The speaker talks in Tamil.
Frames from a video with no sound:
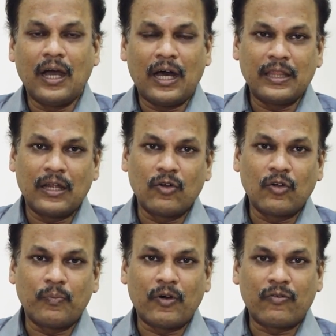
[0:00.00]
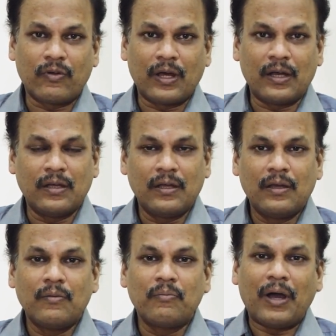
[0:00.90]
அந்த அளவுக்கு
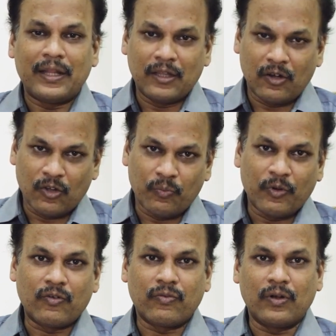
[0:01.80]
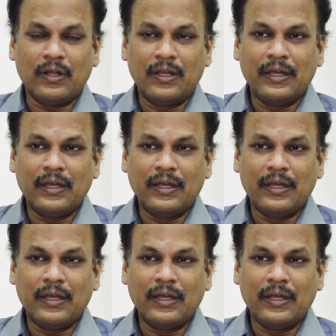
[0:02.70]
பவர்ஃபுல்லாக அந்த அளவுக்கு பவர்ஃபுல்